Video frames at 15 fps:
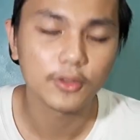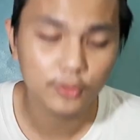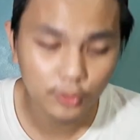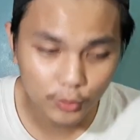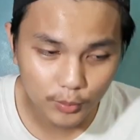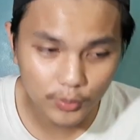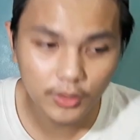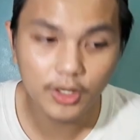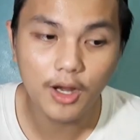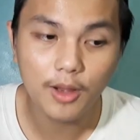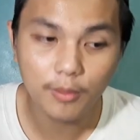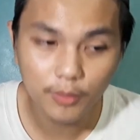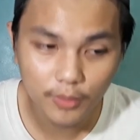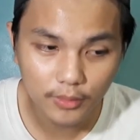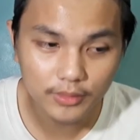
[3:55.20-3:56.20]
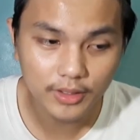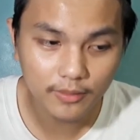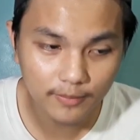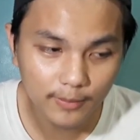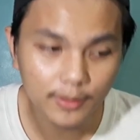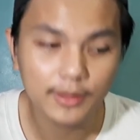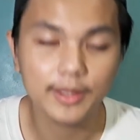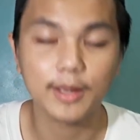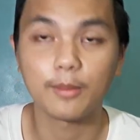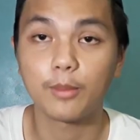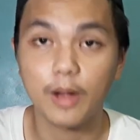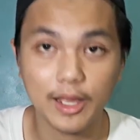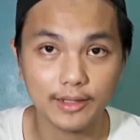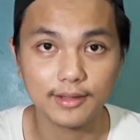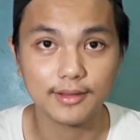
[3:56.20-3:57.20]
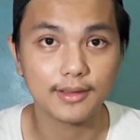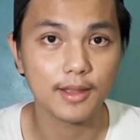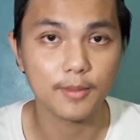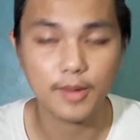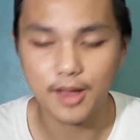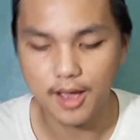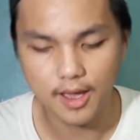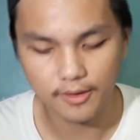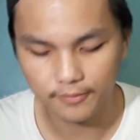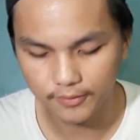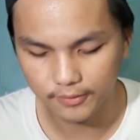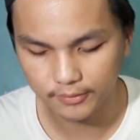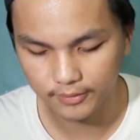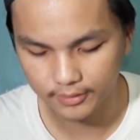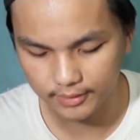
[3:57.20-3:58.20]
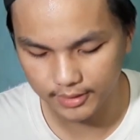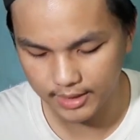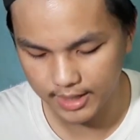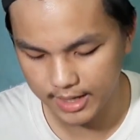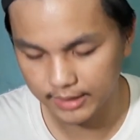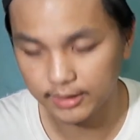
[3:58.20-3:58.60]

super affordable ng prices ng mga iPhones nila.